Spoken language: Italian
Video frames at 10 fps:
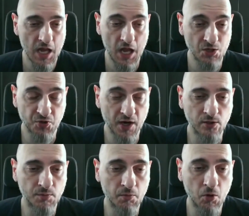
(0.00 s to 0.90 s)
ha
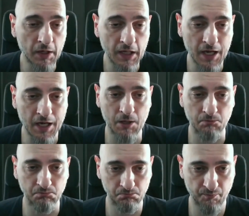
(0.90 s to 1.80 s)
giocato a
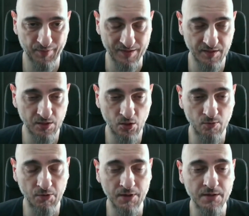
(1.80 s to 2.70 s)
memoria partite
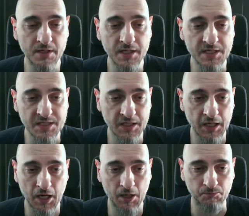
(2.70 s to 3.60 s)
come quella di ieri
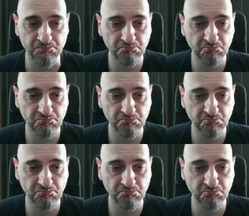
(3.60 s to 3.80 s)
sera